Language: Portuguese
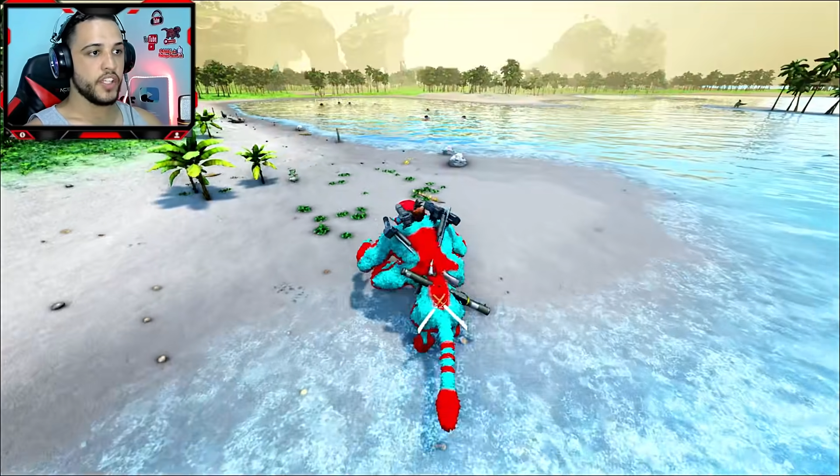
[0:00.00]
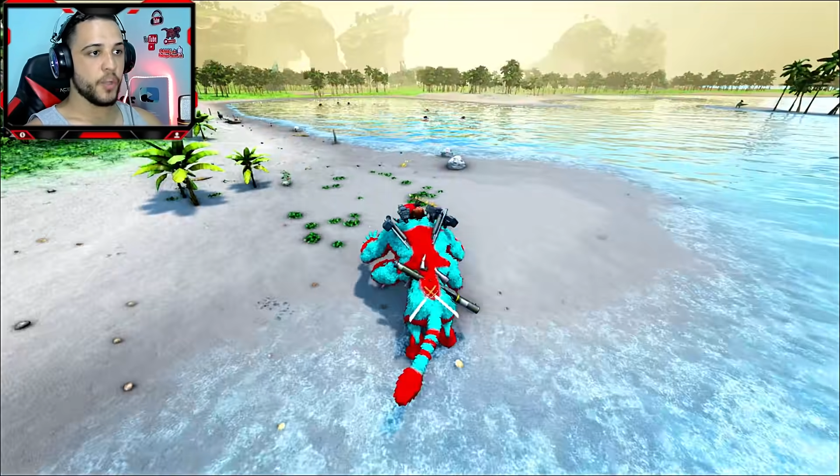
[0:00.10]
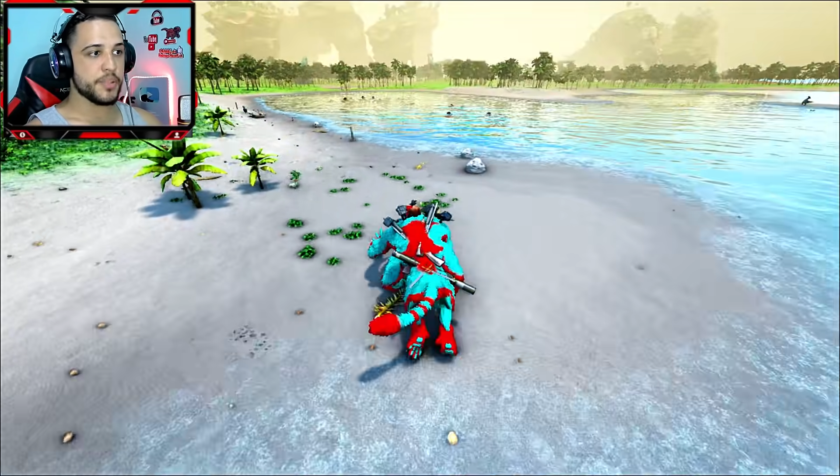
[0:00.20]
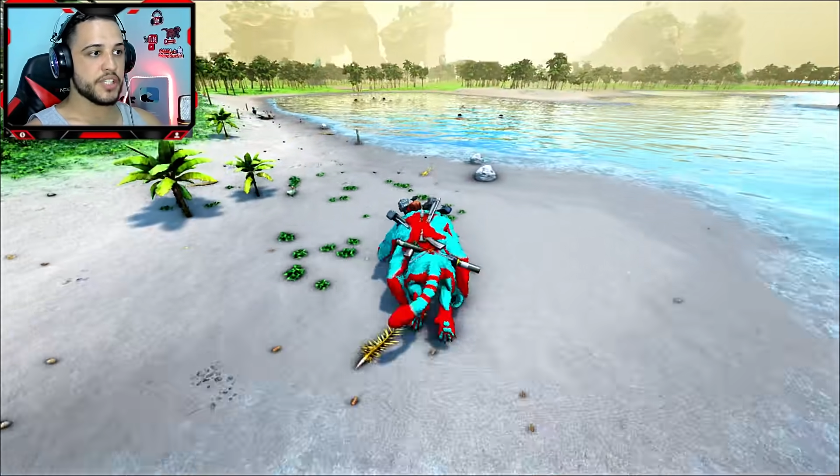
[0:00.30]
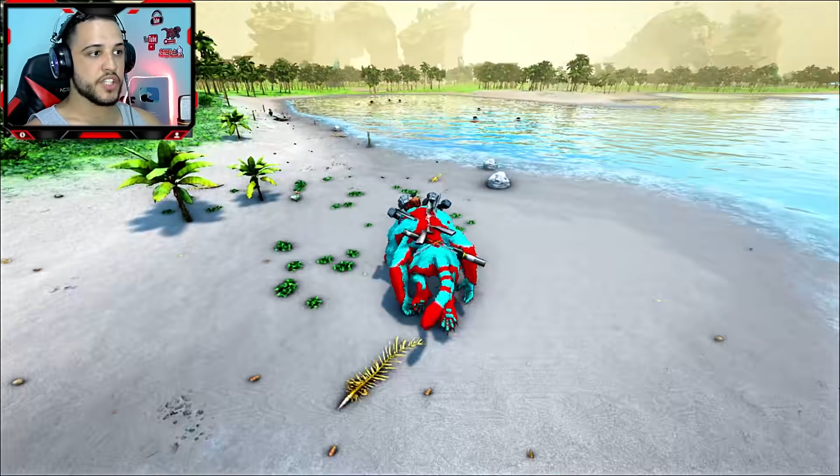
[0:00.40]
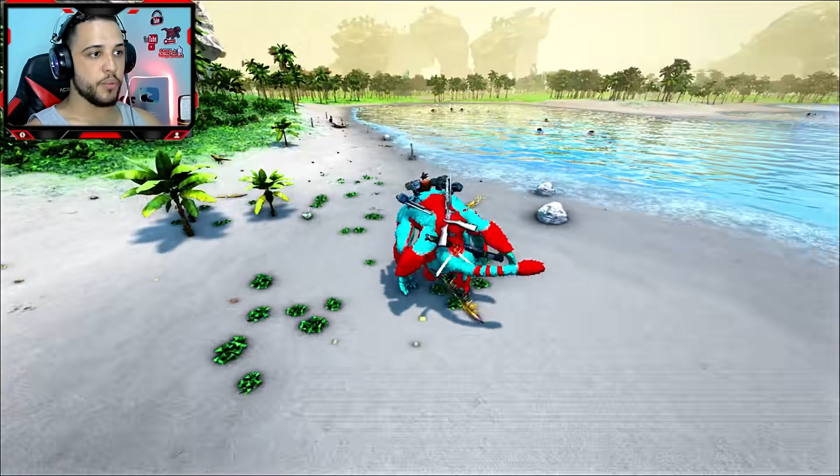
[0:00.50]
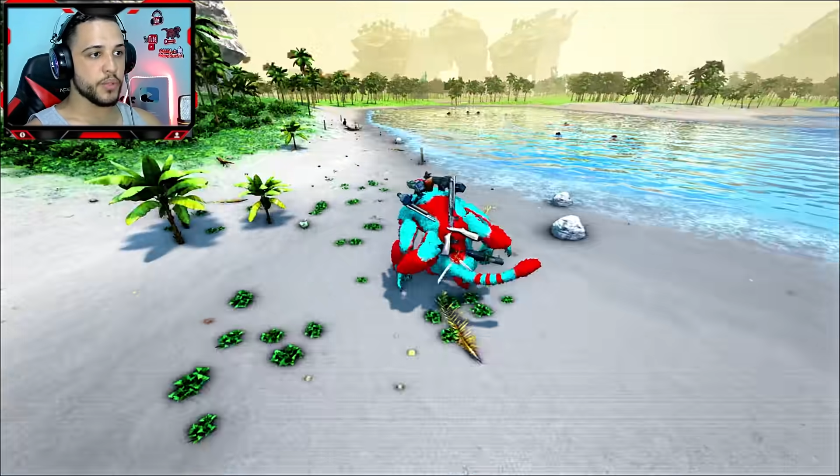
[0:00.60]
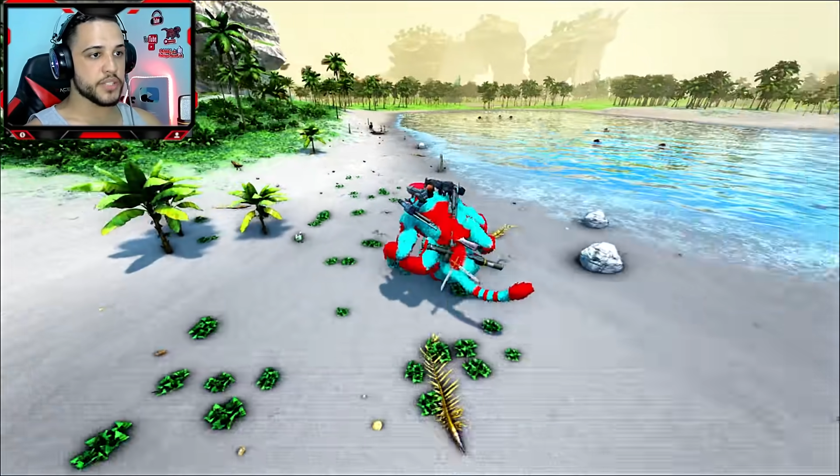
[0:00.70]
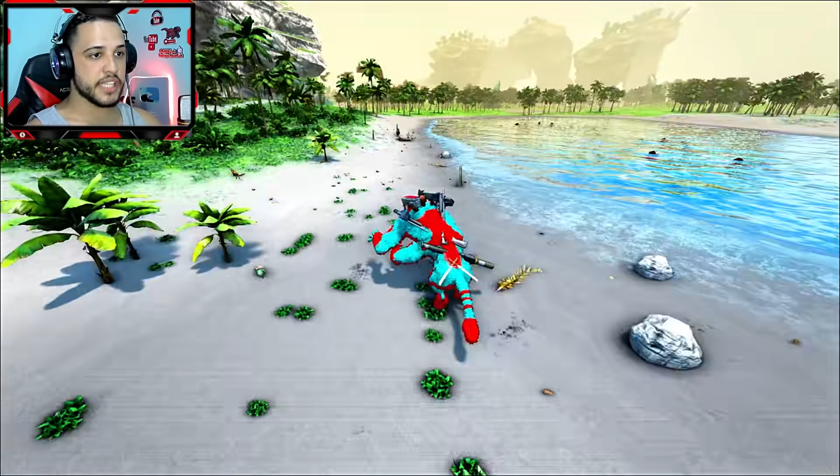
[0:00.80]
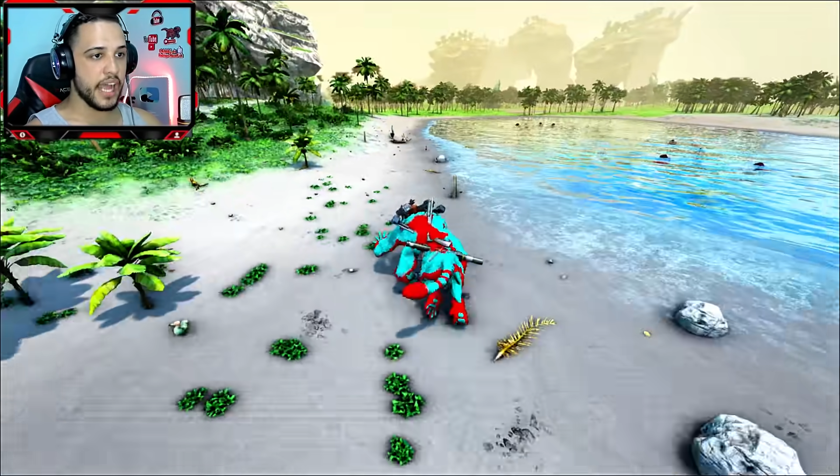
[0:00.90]
E eu preciso
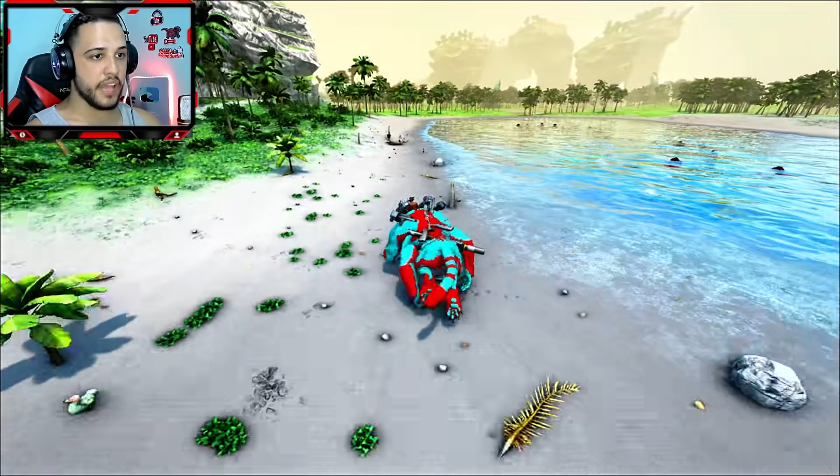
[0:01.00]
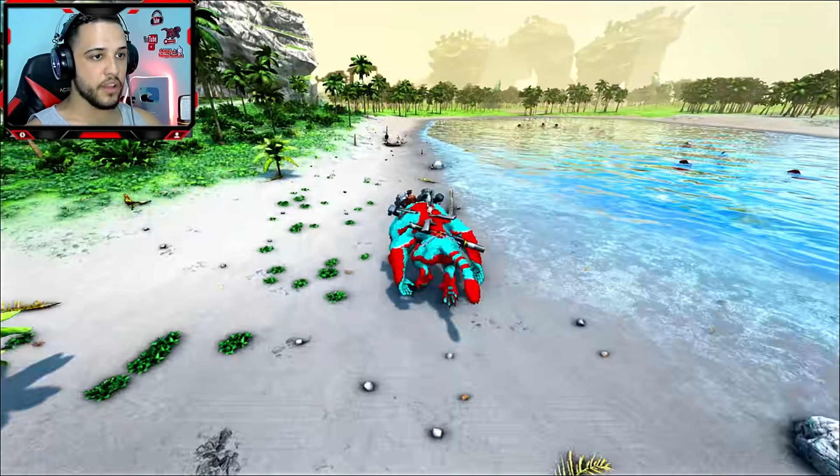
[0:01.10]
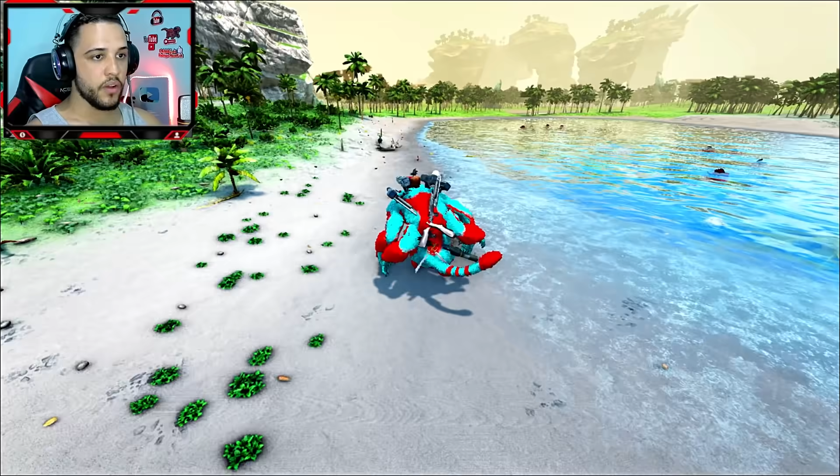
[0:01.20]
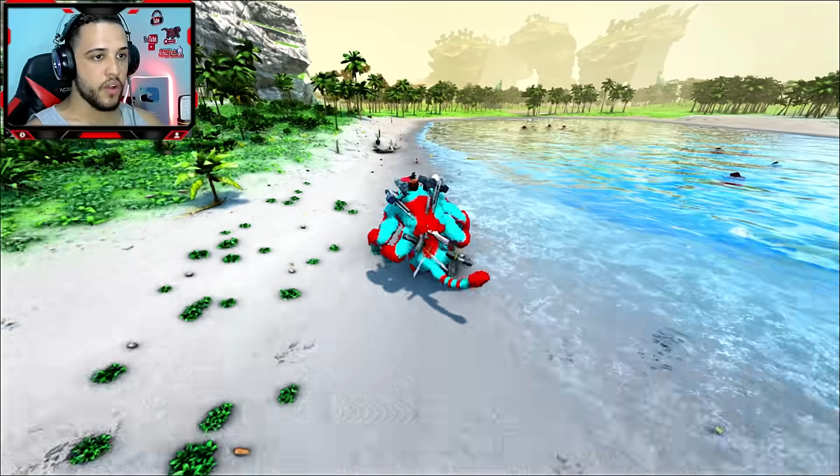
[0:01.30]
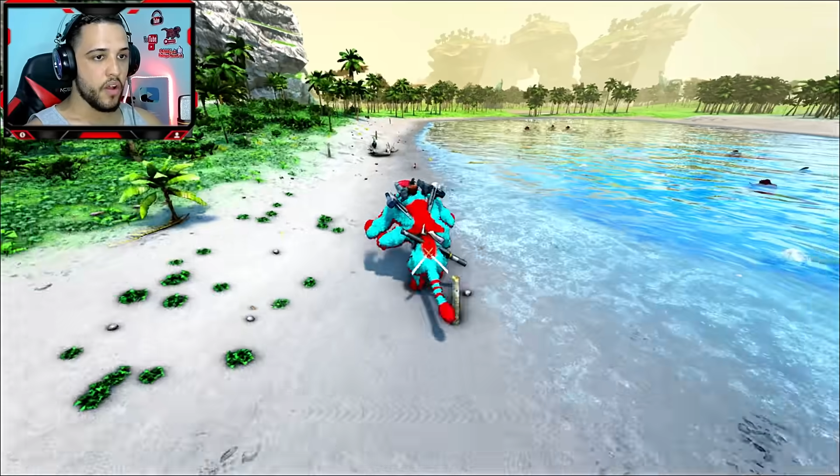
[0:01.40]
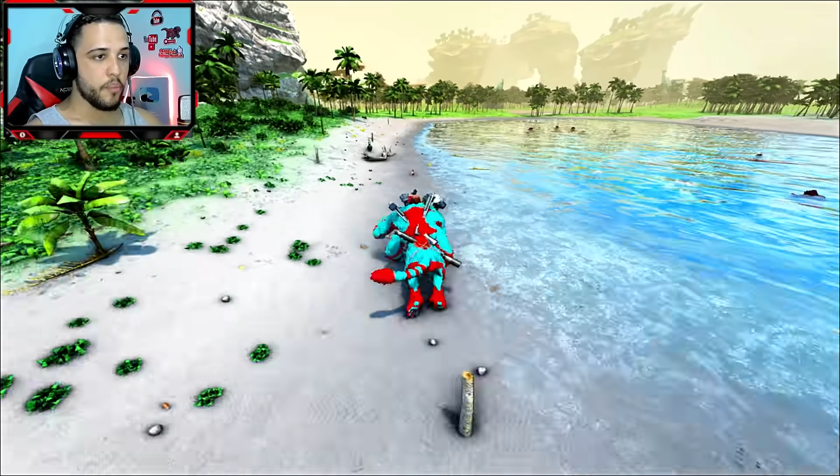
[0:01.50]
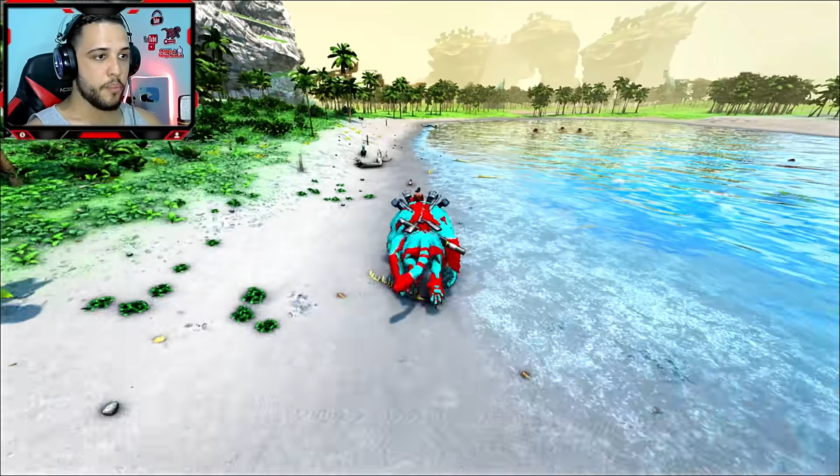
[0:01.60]
buscá-lo